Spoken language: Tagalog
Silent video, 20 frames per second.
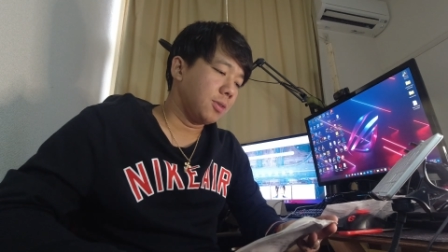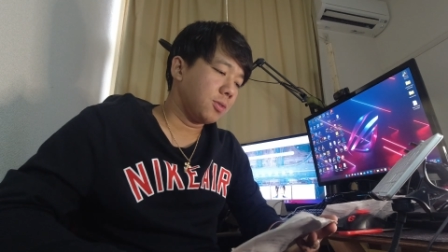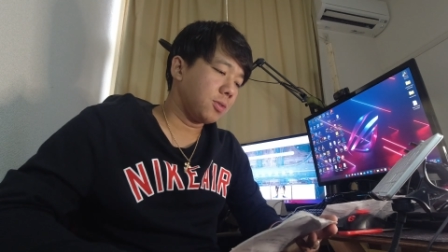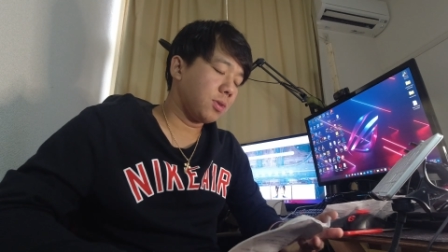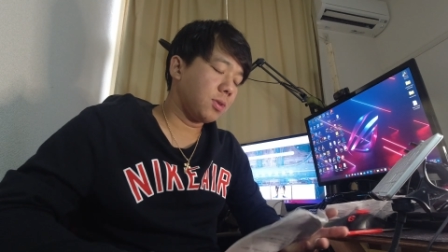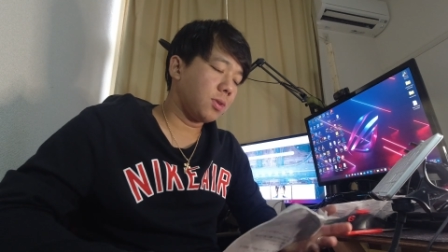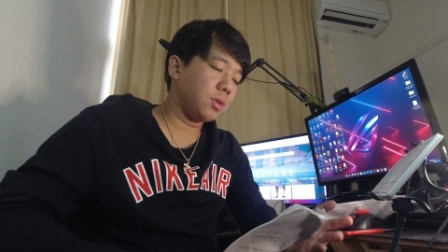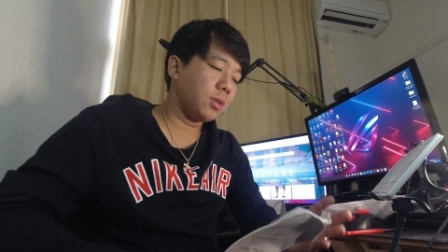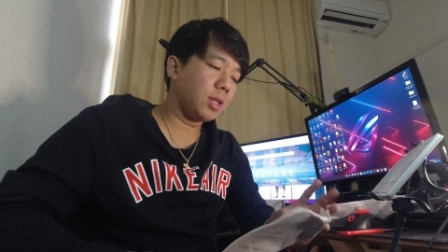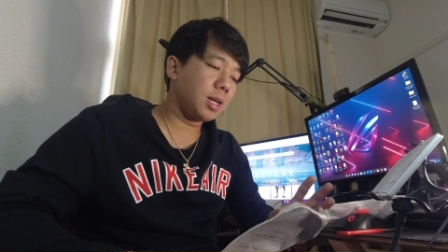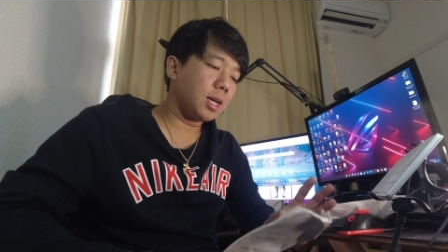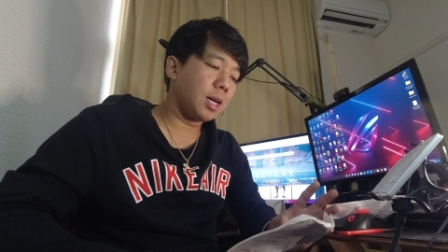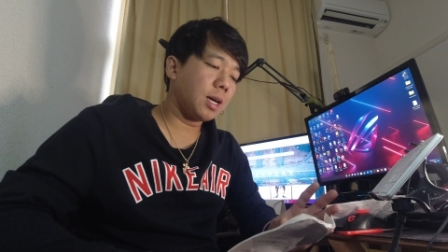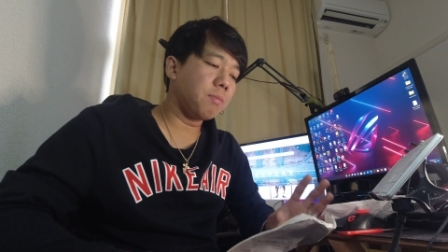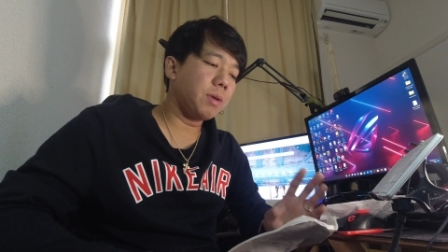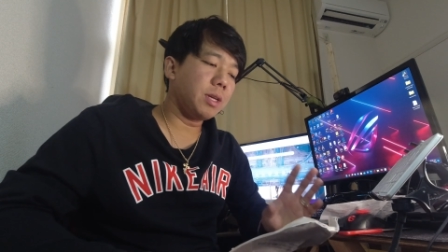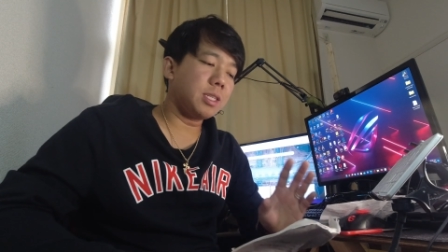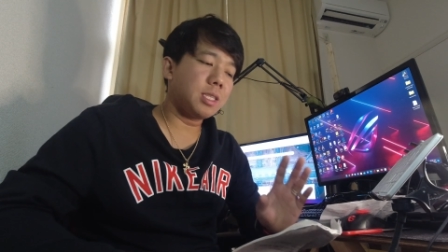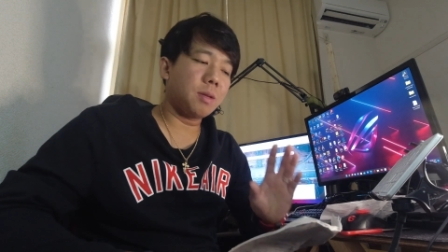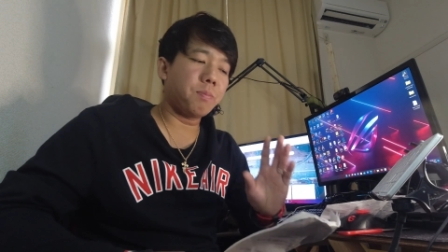So yun ang nga
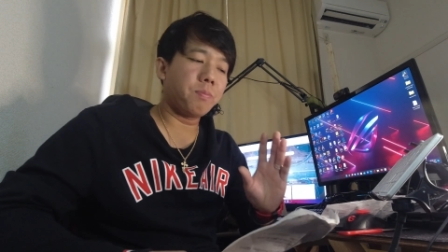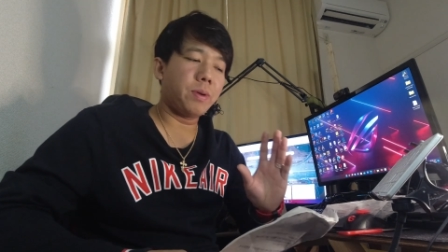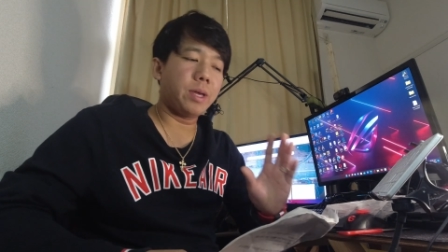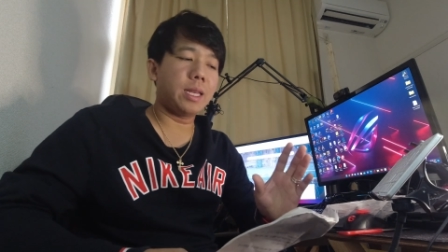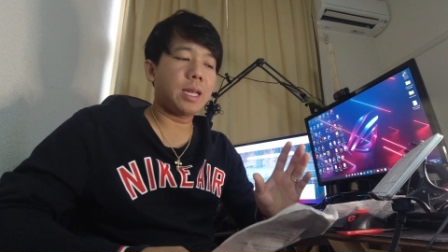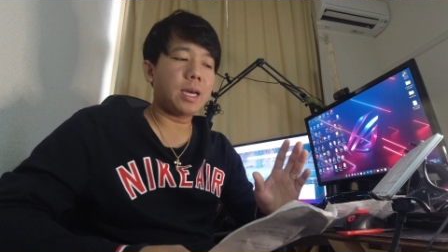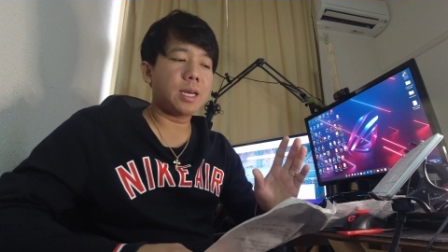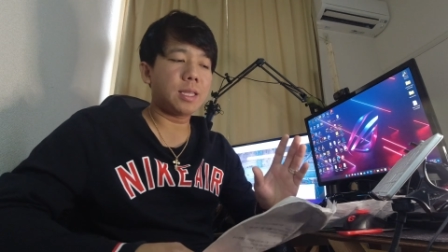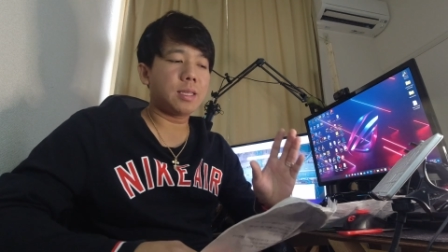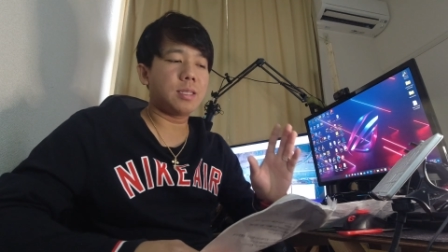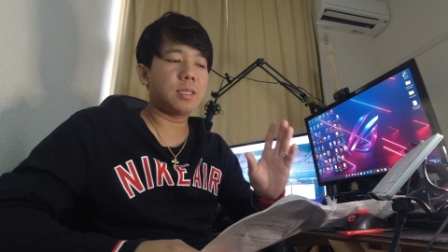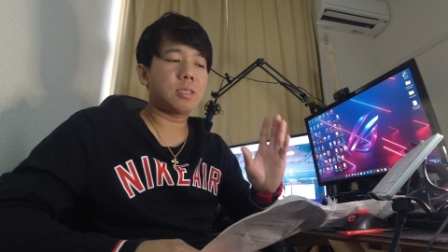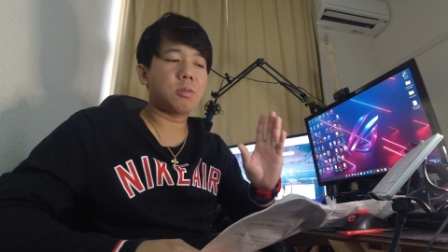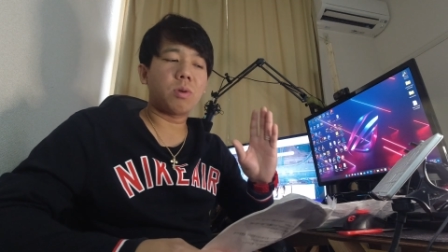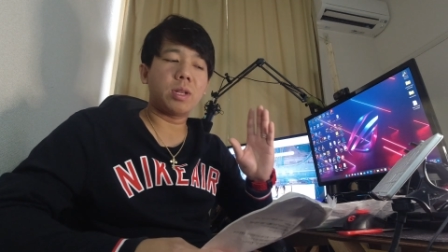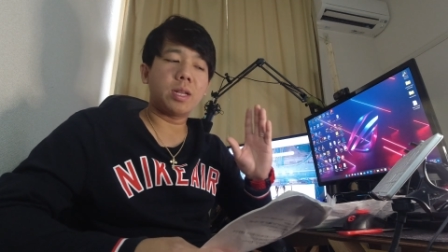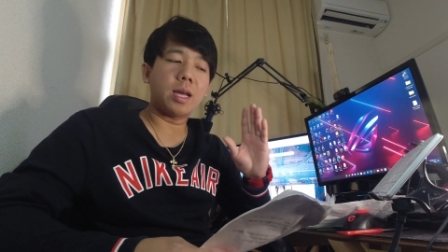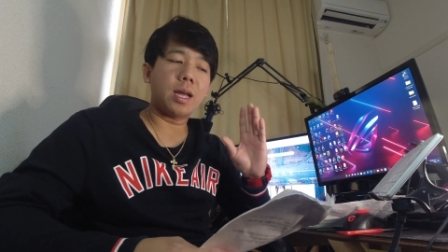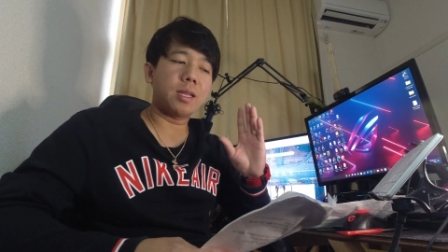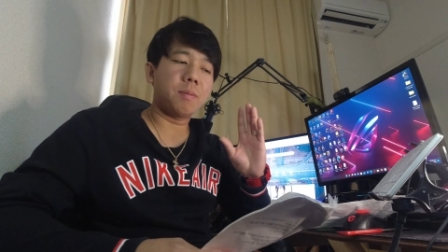basic pay natin is
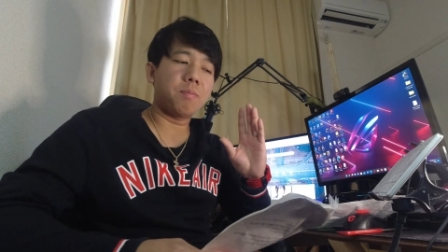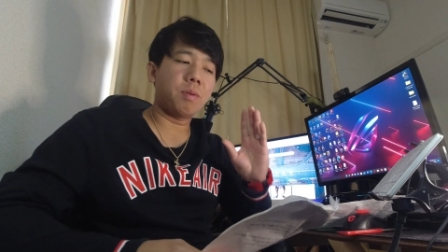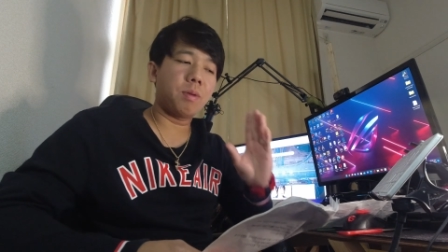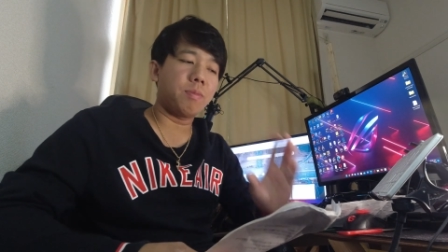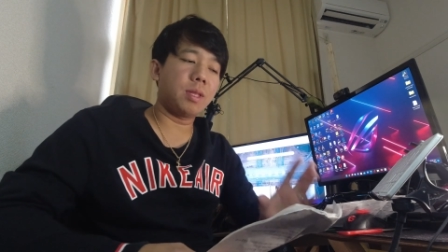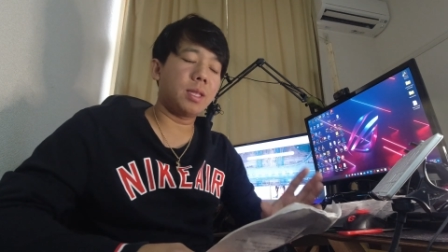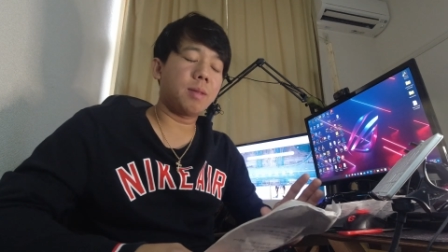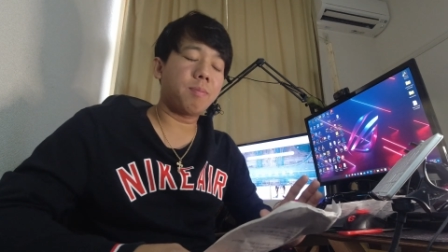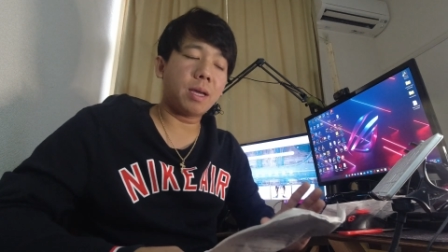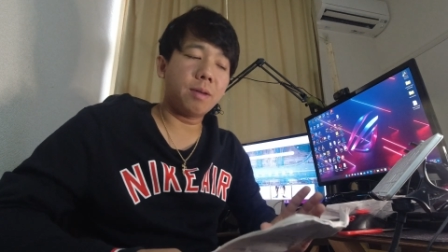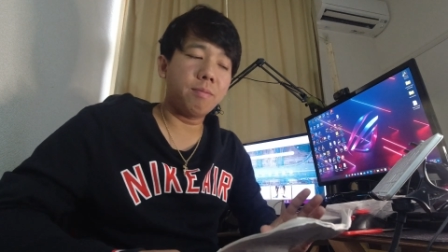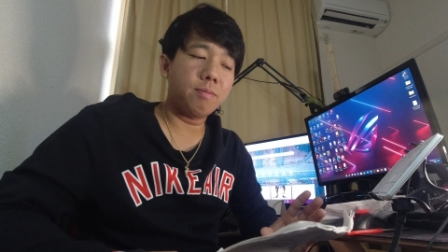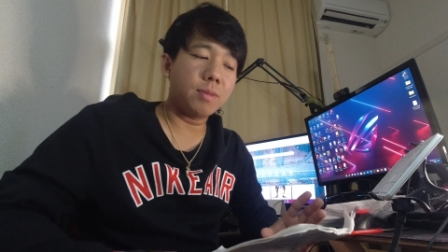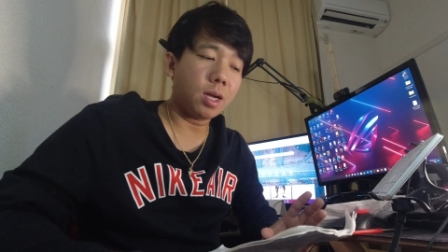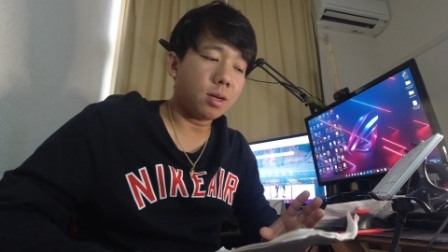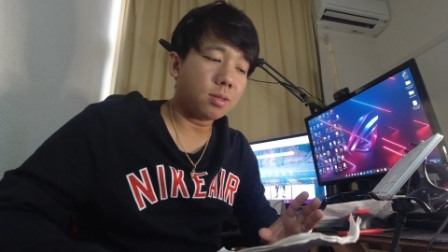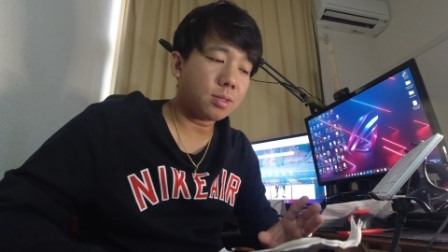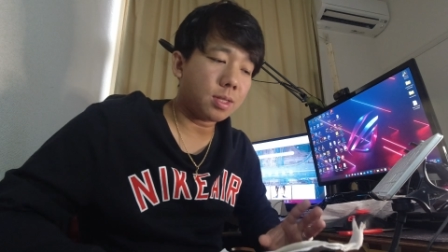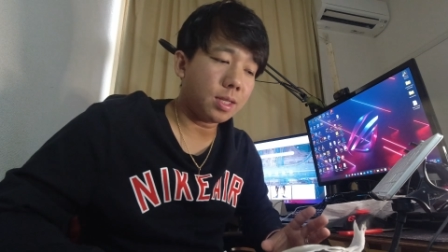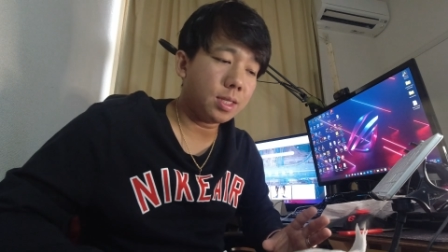155,000
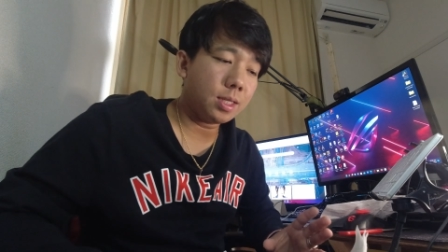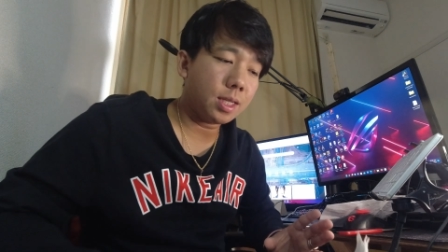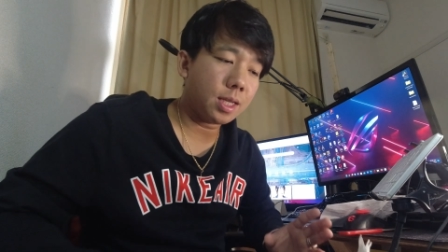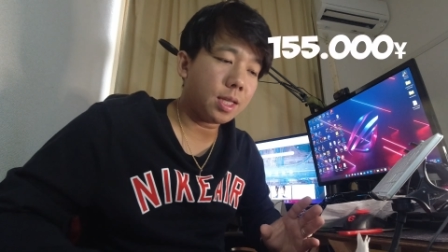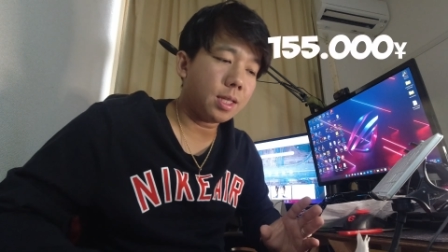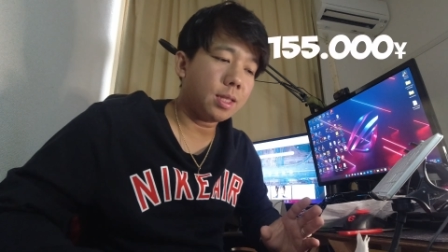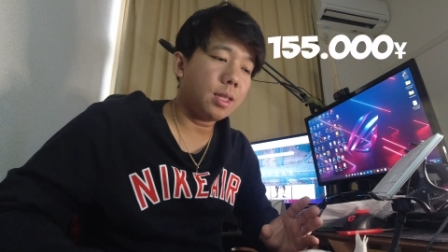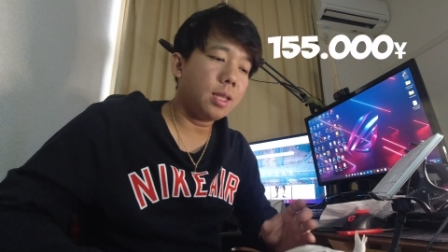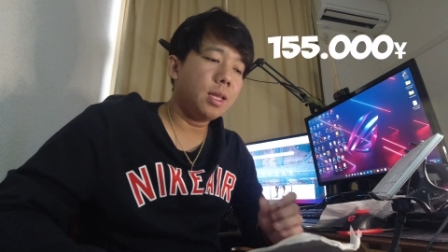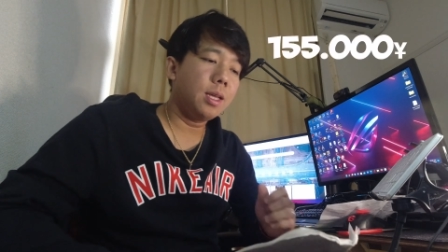yen.